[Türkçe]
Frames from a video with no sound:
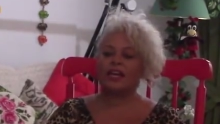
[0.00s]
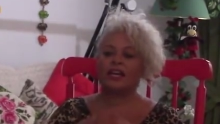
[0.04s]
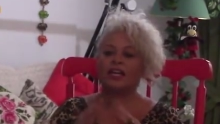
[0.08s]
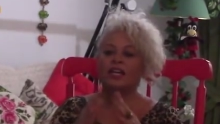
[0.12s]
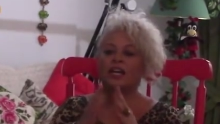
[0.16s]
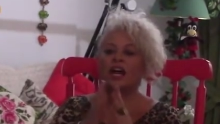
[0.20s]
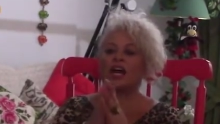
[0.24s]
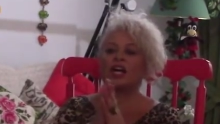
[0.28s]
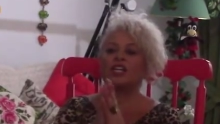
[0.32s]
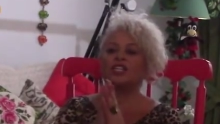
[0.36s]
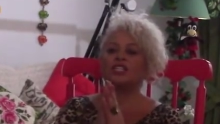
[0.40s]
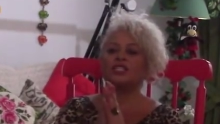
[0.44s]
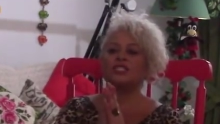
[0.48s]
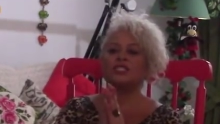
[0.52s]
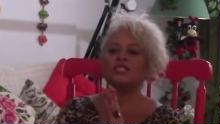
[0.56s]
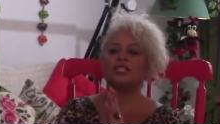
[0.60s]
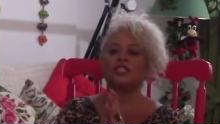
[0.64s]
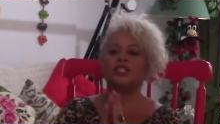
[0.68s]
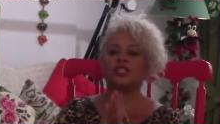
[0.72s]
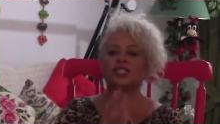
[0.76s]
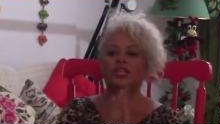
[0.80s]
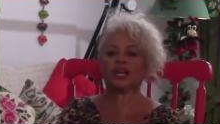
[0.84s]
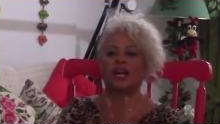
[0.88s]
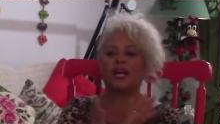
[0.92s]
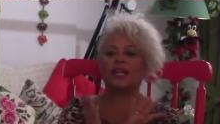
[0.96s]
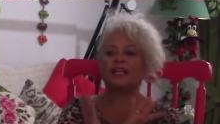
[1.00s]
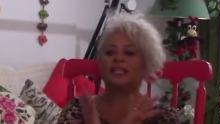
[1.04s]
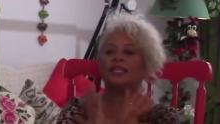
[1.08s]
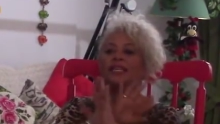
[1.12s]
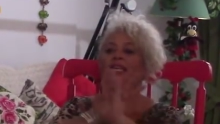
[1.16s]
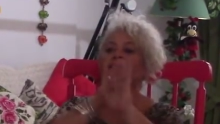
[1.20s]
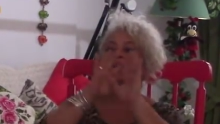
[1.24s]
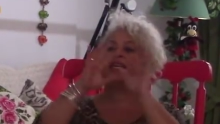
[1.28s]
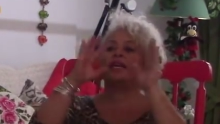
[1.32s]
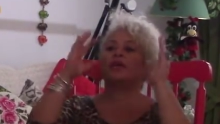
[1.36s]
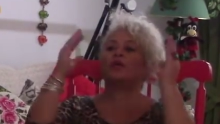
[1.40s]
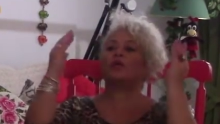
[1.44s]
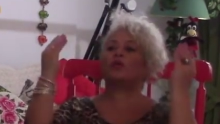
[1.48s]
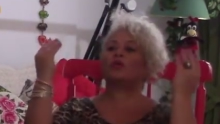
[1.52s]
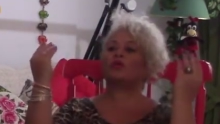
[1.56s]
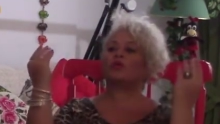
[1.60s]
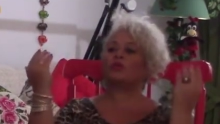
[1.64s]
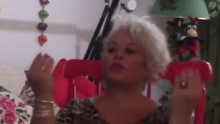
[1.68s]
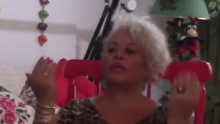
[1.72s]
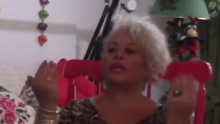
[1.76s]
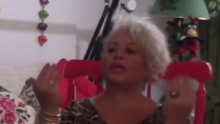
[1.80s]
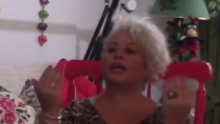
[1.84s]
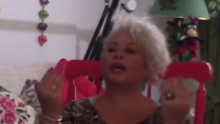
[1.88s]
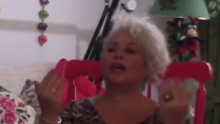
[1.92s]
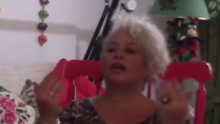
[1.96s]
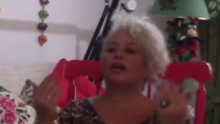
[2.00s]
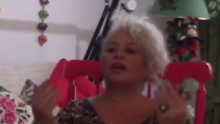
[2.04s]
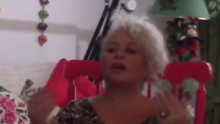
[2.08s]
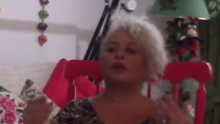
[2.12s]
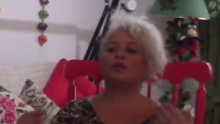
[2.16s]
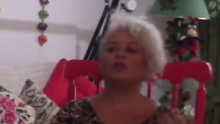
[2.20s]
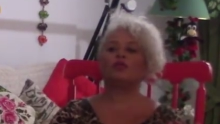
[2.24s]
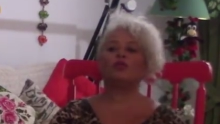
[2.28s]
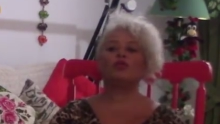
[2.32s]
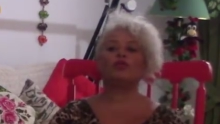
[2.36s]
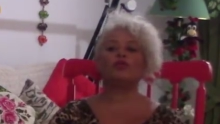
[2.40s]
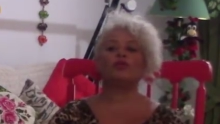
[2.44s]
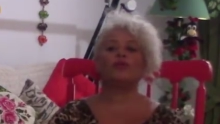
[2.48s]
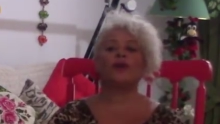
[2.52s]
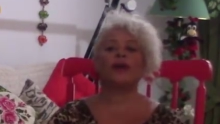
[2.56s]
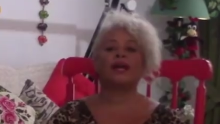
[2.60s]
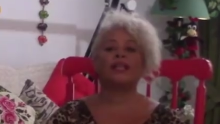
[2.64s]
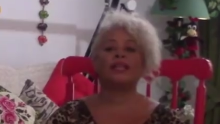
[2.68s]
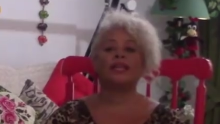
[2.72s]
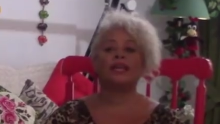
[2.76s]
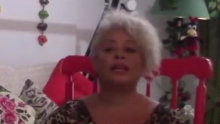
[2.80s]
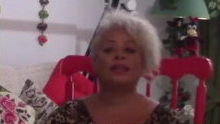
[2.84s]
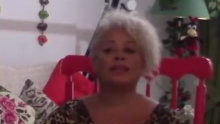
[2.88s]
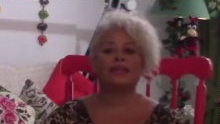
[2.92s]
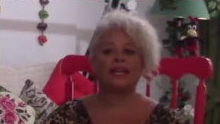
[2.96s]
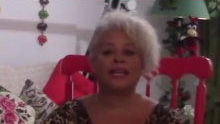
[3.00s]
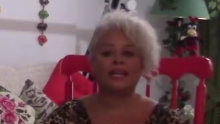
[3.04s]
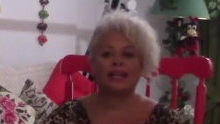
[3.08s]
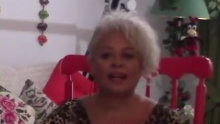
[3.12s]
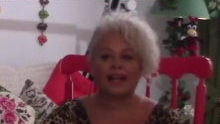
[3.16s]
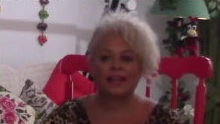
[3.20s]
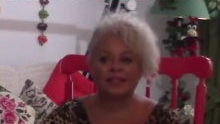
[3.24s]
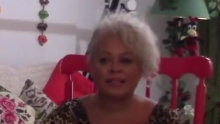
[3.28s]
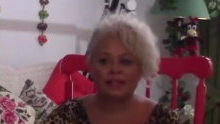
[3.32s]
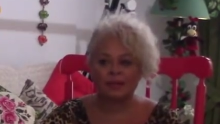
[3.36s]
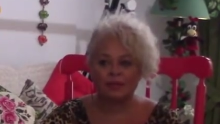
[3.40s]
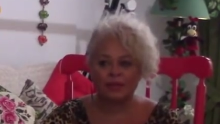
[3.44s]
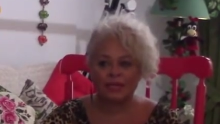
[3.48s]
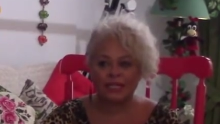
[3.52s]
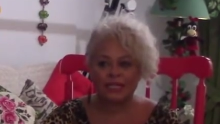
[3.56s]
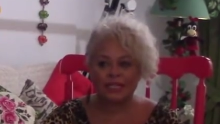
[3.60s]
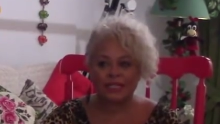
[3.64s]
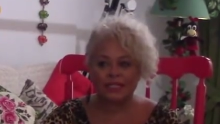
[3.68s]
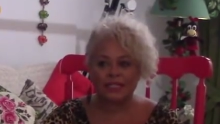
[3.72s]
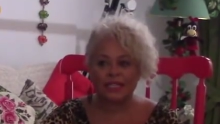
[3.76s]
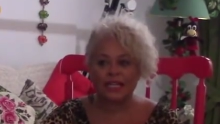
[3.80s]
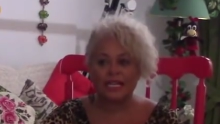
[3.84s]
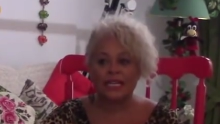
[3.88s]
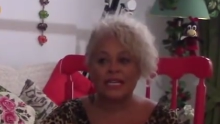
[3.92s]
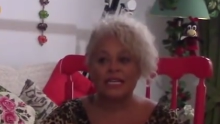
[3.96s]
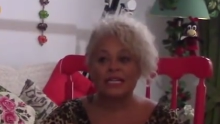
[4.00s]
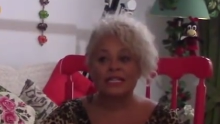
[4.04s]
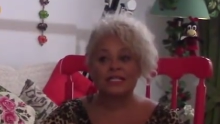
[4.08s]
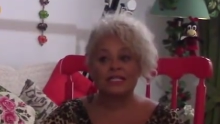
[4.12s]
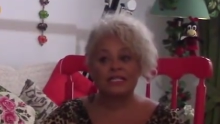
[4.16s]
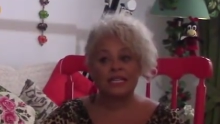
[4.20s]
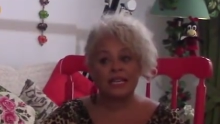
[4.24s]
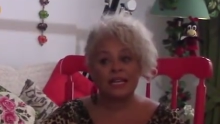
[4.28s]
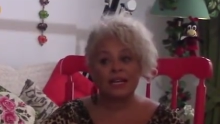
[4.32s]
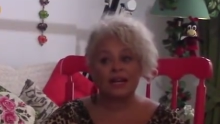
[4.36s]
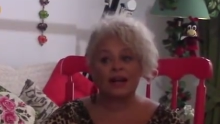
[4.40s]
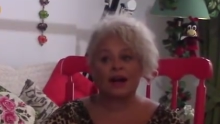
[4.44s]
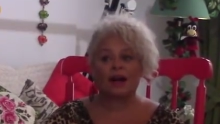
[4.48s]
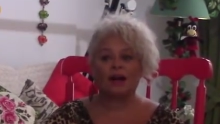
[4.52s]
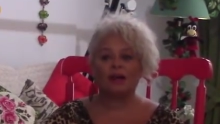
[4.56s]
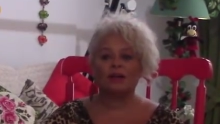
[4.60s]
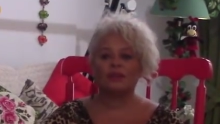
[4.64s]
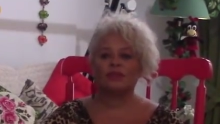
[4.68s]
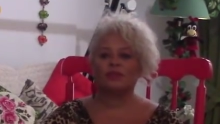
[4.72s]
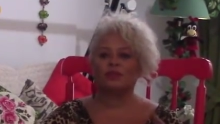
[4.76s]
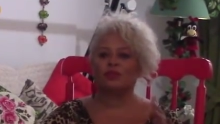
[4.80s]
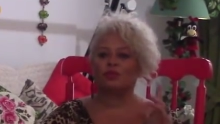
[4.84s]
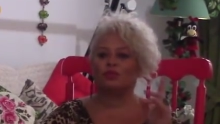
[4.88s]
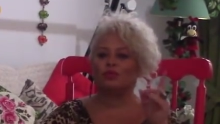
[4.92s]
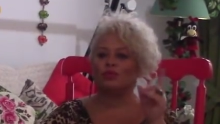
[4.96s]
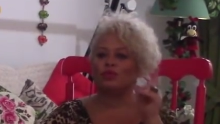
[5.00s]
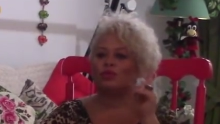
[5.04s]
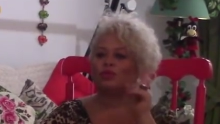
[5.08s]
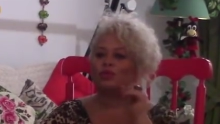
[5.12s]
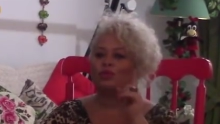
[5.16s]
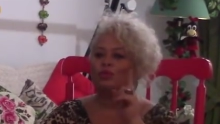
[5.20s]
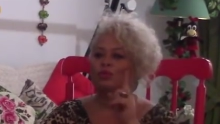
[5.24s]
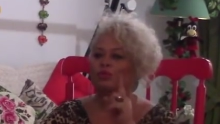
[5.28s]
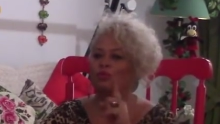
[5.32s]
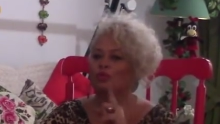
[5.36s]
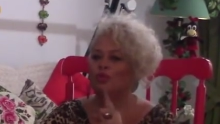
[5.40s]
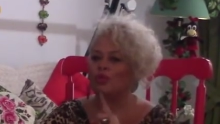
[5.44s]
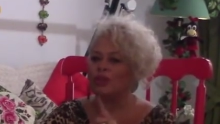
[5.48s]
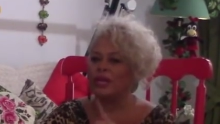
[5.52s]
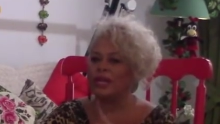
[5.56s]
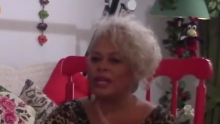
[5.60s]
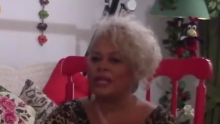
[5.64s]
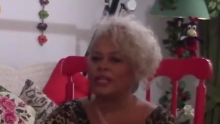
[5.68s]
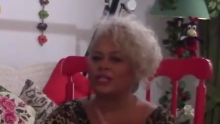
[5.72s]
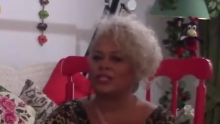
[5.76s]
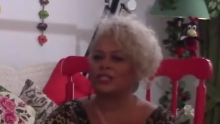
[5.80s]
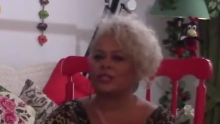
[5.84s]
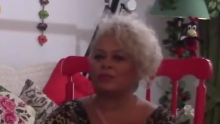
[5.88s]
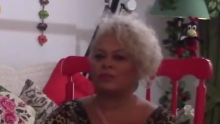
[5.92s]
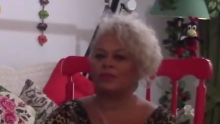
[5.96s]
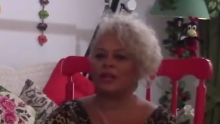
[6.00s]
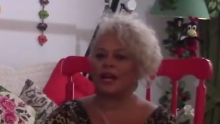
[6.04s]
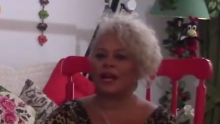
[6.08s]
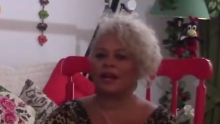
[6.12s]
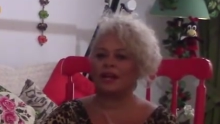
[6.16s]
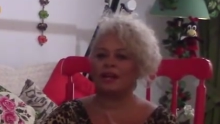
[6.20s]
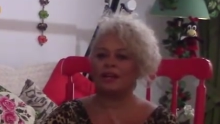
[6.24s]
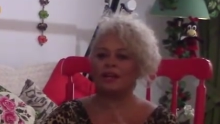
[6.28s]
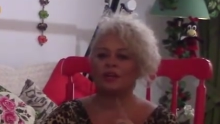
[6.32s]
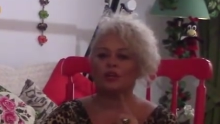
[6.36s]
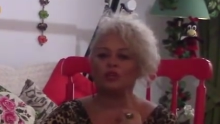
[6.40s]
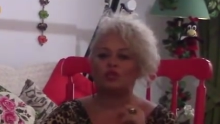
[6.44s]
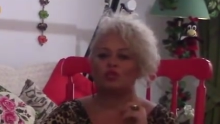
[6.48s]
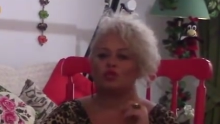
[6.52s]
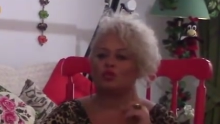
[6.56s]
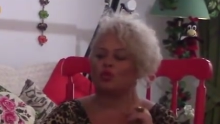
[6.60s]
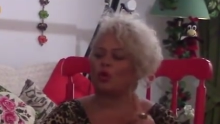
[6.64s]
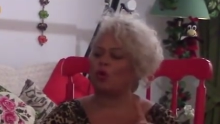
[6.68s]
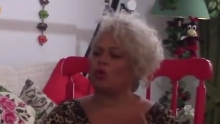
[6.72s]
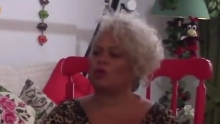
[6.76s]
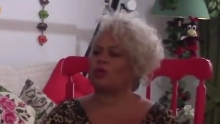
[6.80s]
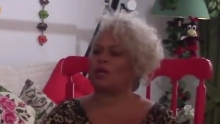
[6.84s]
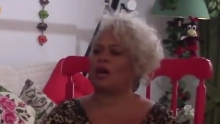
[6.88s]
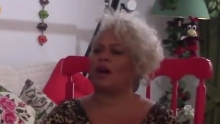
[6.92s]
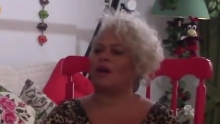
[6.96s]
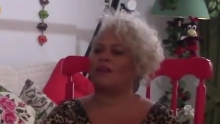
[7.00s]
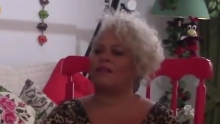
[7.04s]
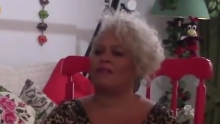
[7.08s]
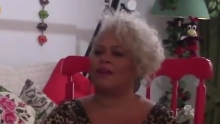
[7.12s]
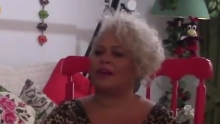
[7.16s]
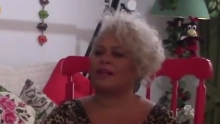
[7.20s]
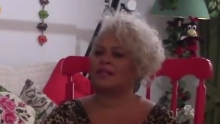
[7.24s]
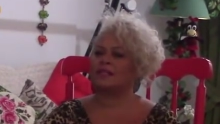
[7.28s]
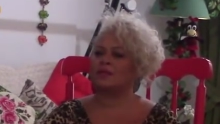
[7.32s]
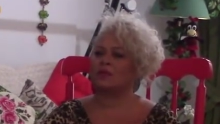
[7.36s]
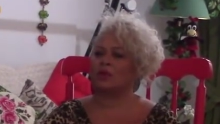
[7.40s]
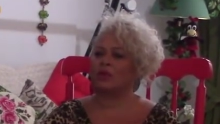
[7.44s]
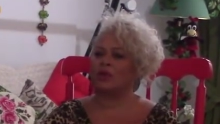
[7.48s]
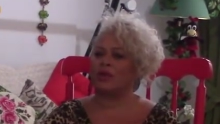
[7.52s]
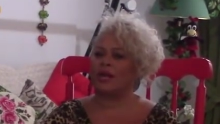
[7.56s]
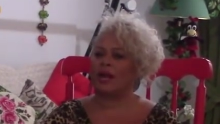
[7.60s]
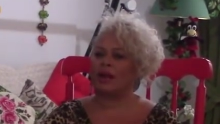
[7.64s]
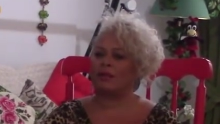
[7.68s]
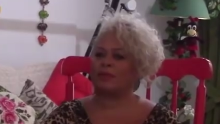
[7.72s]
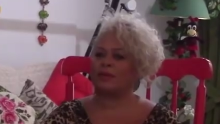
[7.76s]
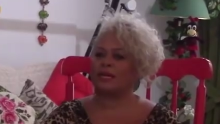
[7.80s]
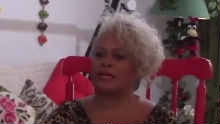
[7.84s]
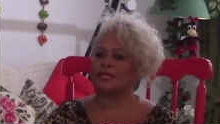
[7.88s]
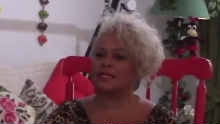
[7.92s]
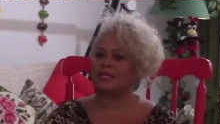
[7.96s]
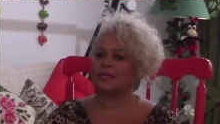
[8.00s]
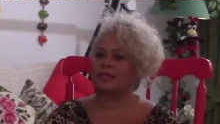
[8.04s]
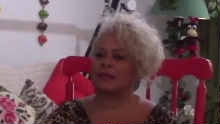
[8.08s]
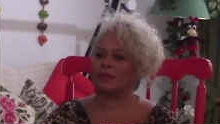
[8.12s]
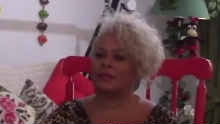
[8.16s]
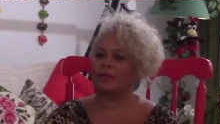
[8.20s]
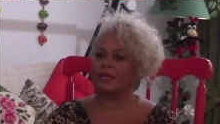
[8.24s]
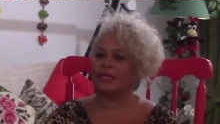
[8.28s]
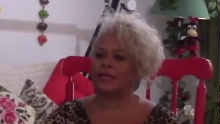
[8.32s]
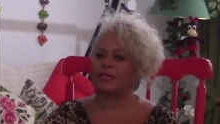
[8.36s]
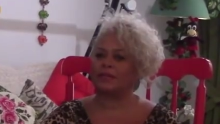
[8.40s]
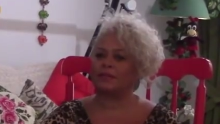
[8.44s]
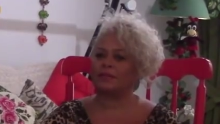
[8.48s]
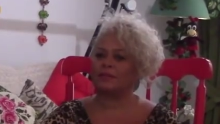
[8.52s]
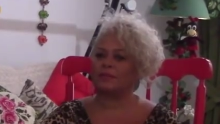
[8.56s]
Karşınıza çıkan yeni konulara lütfen dikkatle bakın. Zira çünkü bu gelişimler çok daha fazla önem kazanabilir.